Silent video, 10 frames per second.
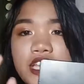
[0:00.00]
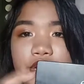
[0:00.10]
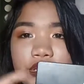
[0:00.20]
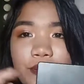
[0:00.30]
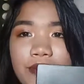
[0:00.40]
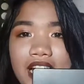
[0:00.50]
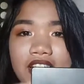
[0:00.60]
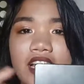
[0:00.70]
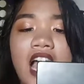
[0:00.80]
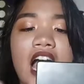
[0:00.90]
So, itong Mad,
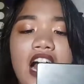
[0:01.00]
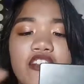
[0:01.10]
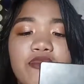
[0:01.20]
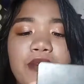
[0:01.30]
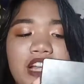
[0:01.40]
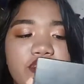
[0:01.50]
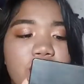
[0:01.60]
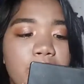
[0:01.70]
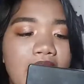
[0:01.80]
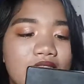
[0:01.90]
e.l.f. Matte
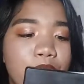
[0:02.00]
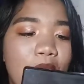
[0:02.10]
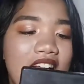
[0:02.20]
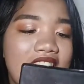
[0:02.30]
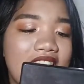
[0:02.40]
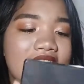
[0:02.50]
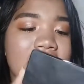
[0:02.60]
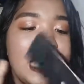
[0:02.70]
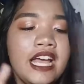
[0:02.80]
for Matte palette.